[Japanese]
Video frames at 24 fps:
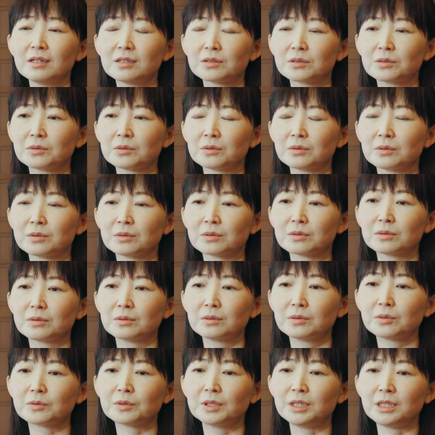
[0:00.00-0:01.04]
その、
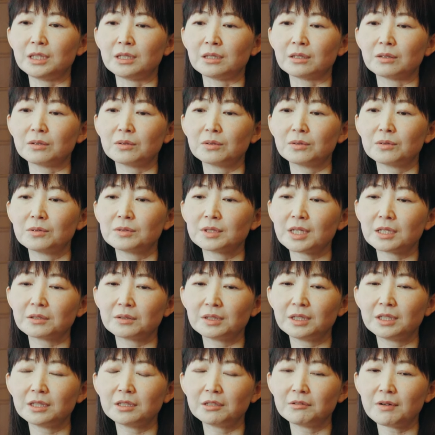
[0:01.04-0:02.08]
特に
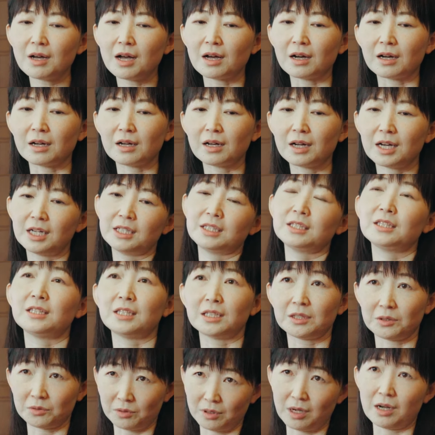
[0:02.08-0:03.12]
コンサルティングは IT
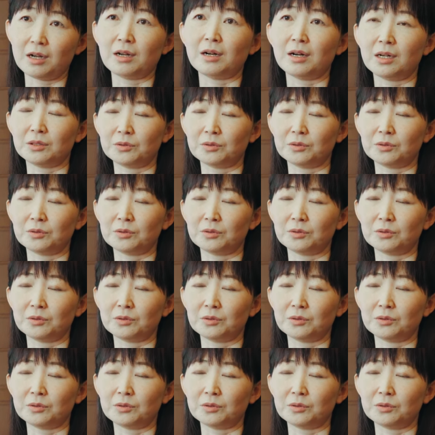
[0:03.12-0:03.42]
ですとか、